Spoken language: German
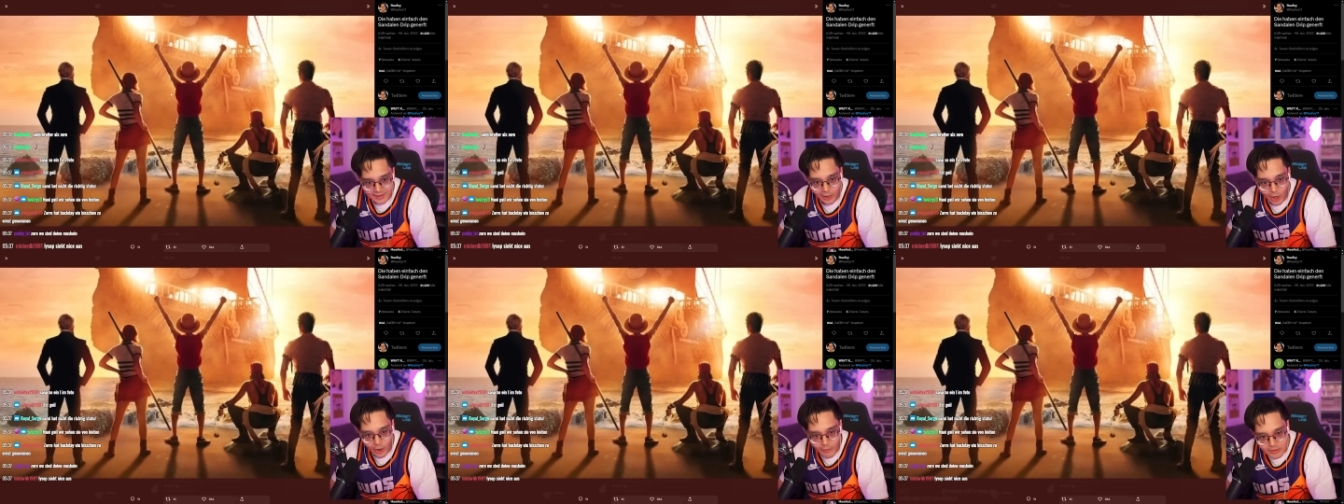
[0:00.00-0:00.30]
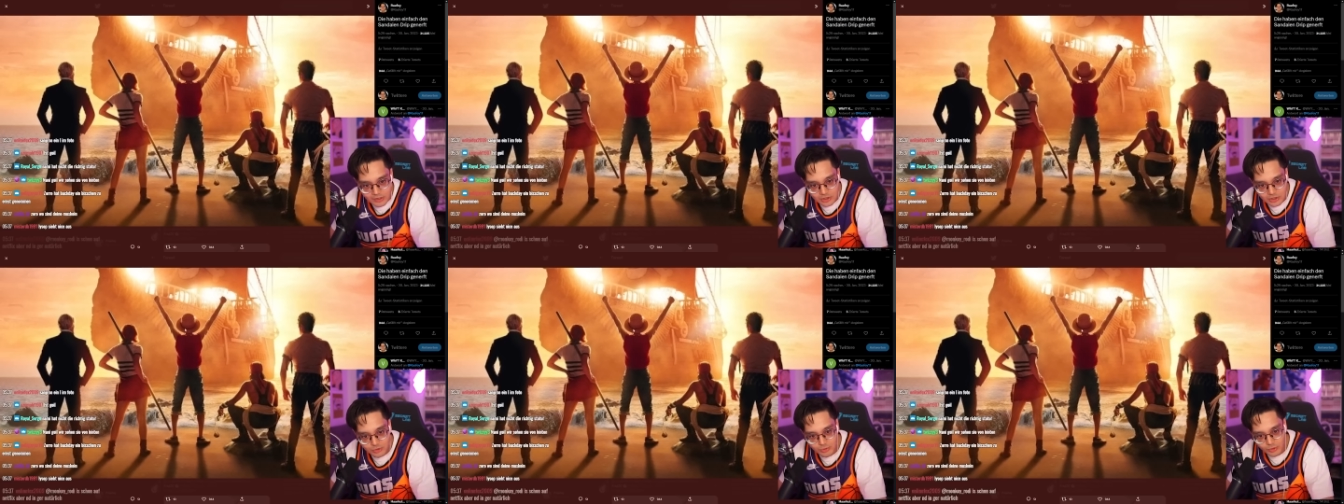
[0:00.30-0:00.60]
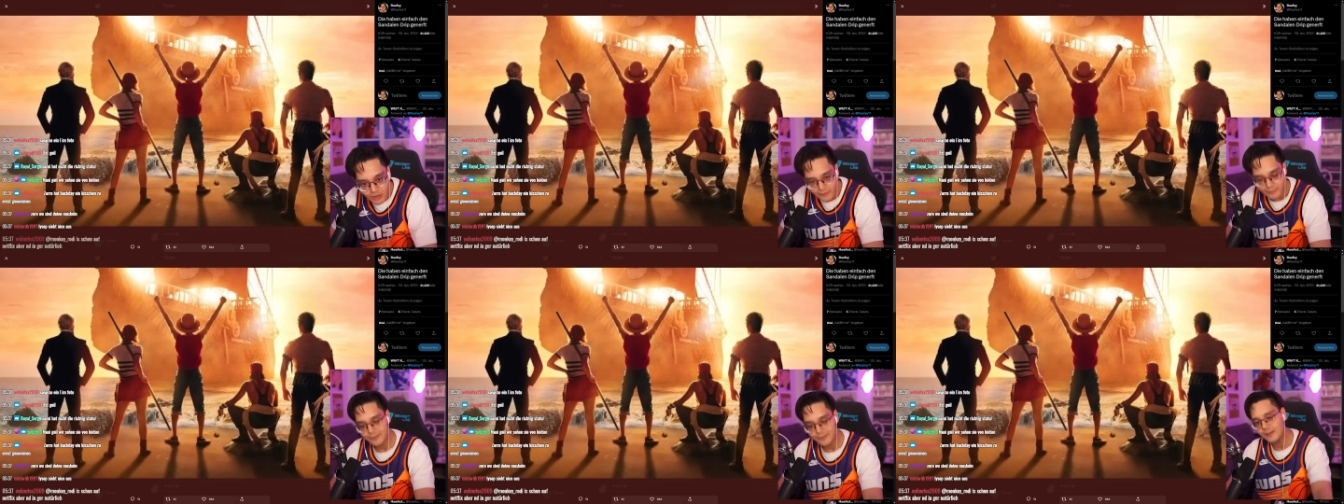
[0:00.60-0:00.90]
Da kommen wir zu
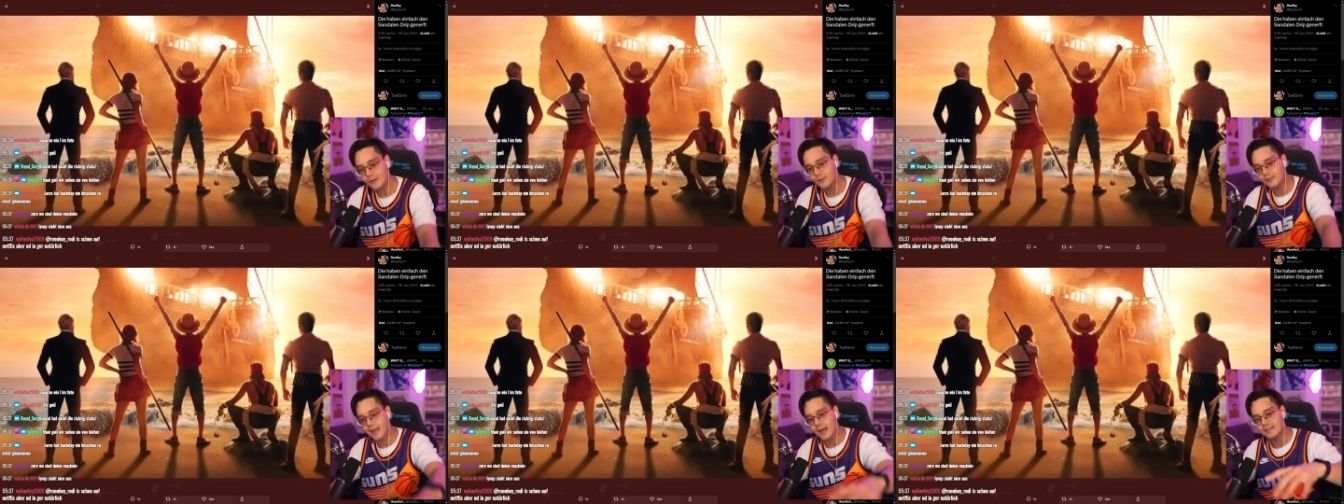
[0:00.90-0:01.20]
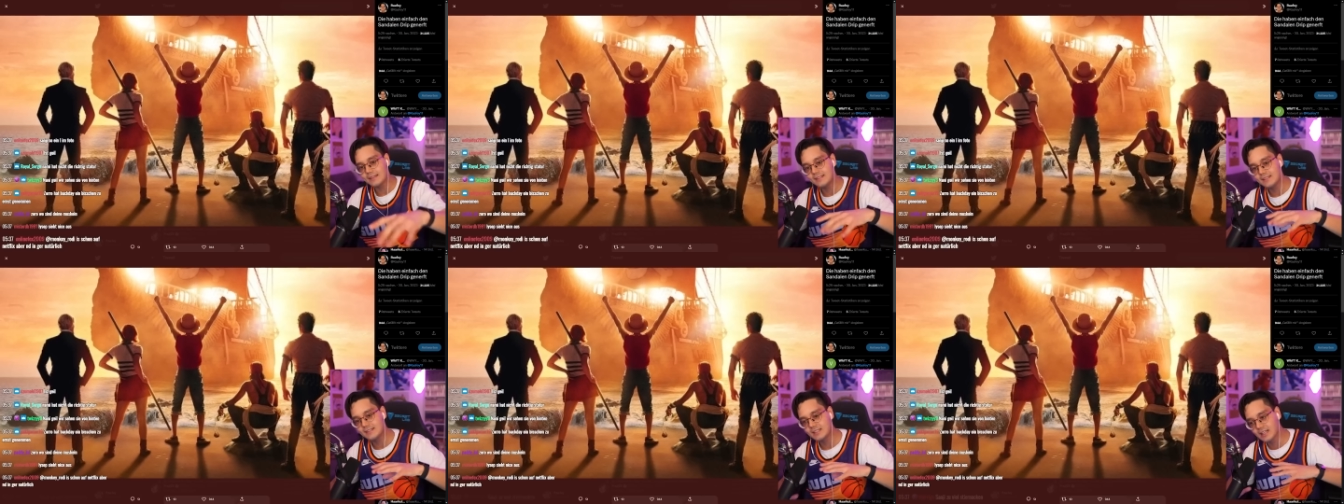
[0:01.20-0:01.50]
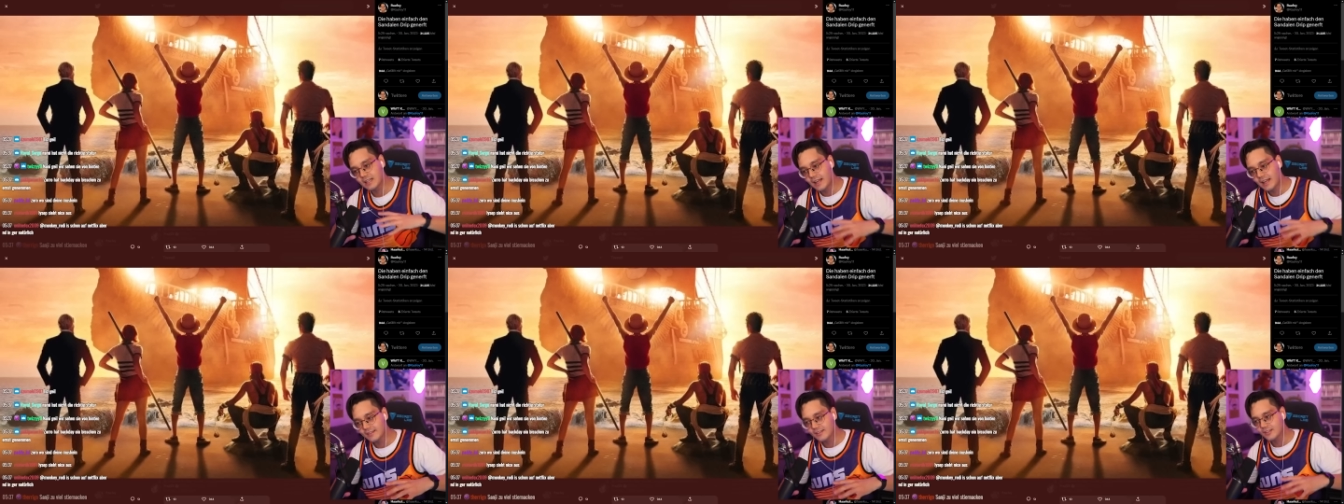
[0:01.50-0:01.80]
Ruffy und er hat diese
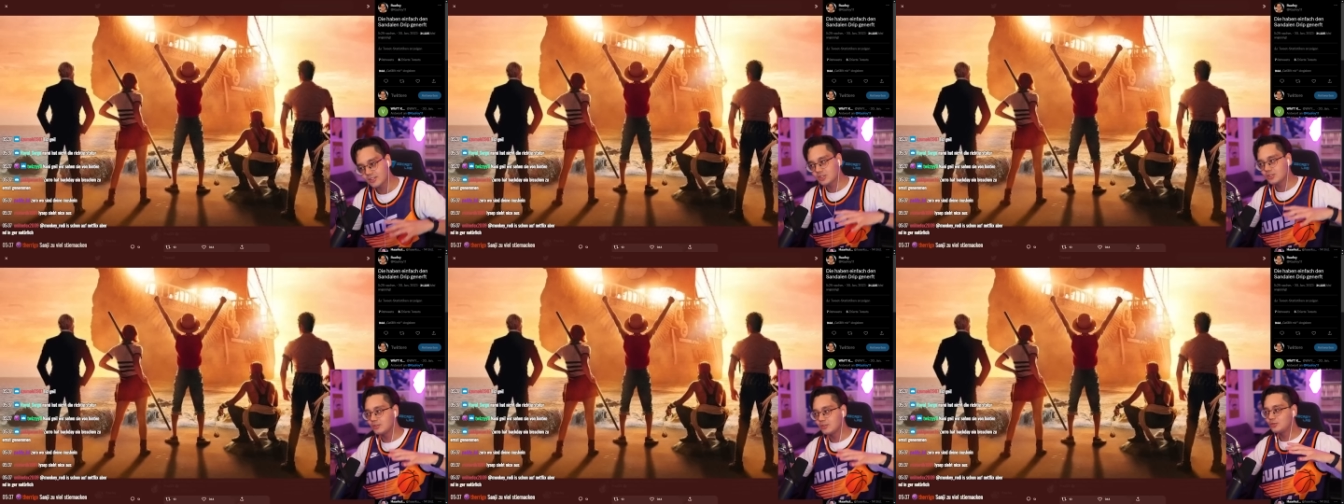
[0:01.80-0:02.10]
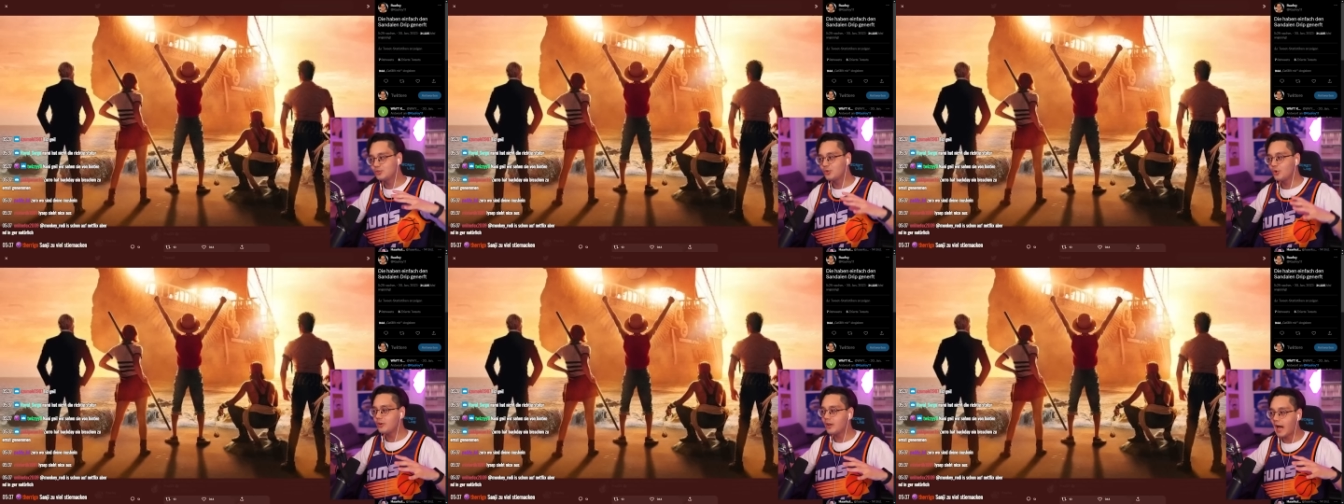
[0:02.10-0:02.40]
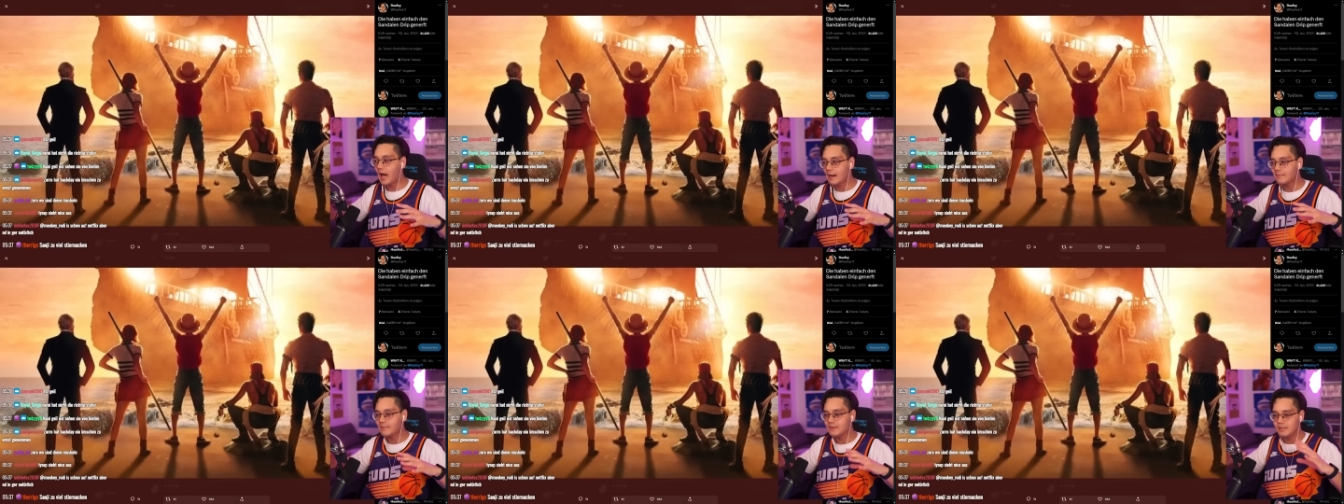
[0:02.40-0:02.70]
klassischen dünnen
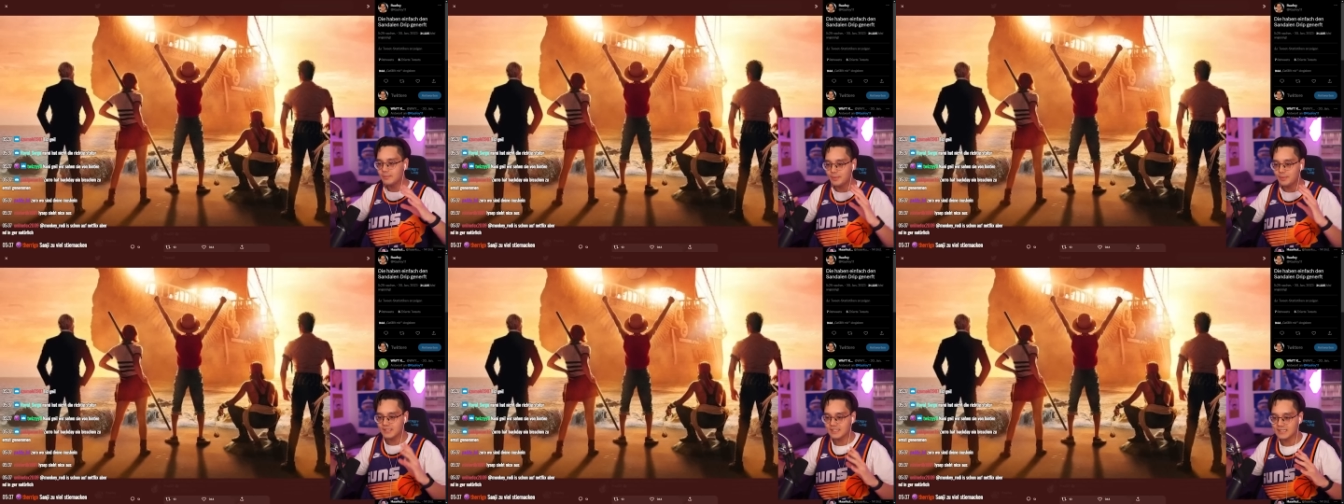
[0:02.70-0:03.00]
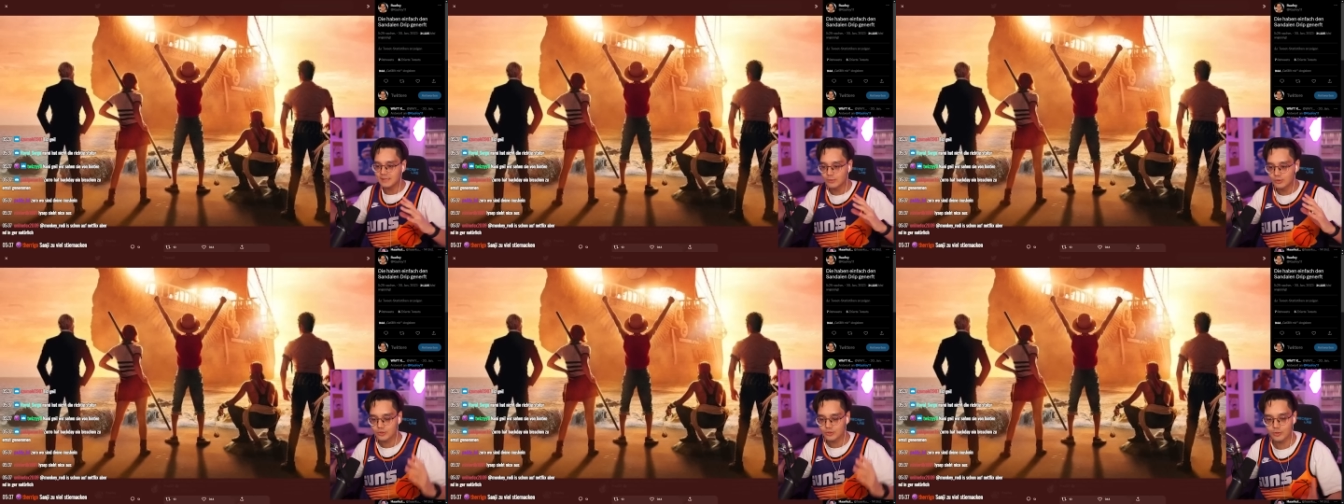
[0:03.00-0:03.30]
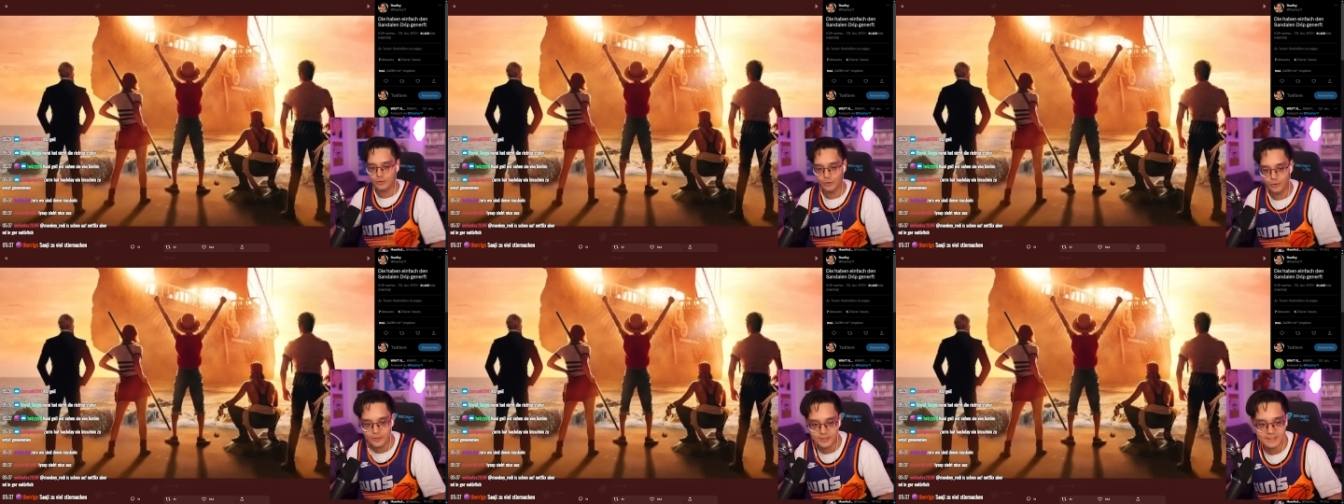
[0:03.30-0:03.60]
Arme, die ein bisschen
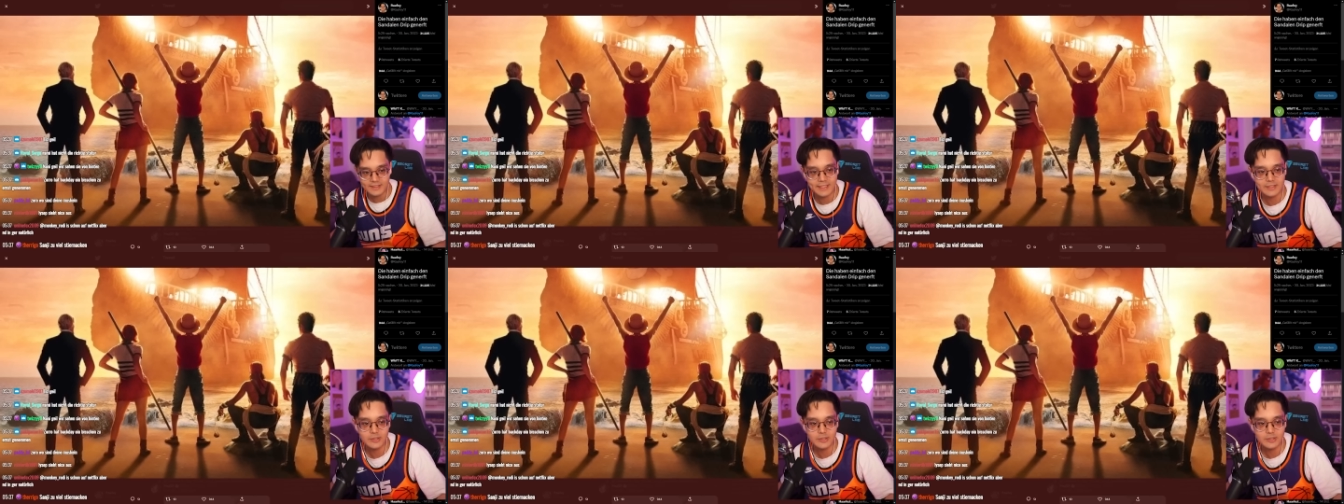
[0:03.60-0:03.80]
muskulös sind.